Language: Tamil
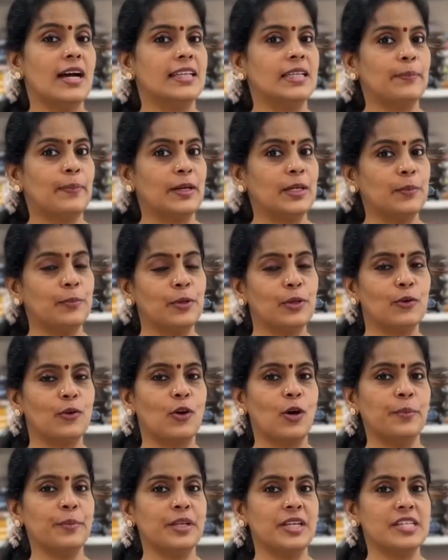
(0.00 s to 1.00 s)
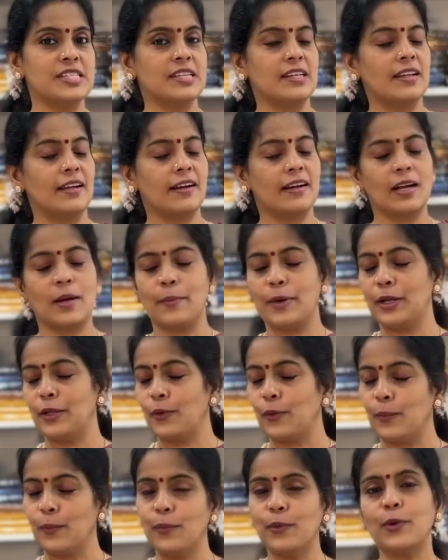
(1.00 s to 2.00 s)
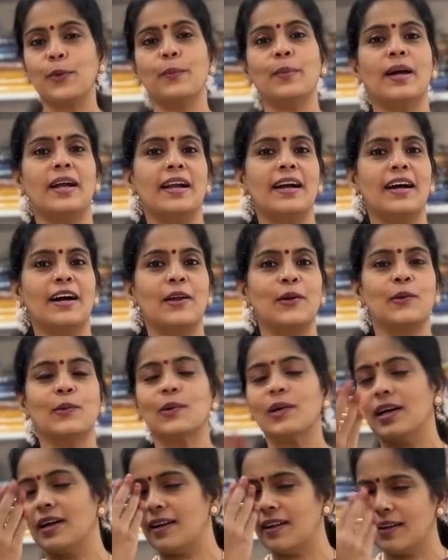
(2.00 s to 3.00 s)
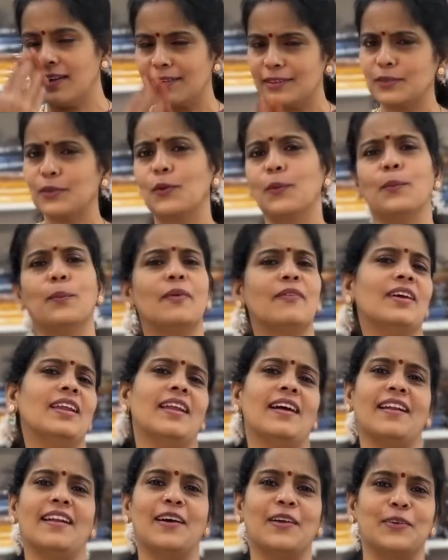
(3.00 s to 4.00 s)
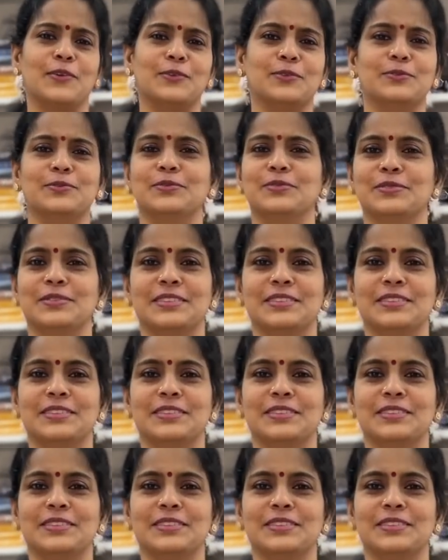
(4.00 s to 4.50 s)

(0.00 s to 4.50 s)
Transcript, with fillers: அந்த பட்டுப்படவை காம்பினேஷன்ல இருக்கிற மாதிரி ரொம்ப ரொம்ப அழகா இருக்கும் கட்டிக்கிறதுக்கு ரொம்பவே நல்லா இருக்கும்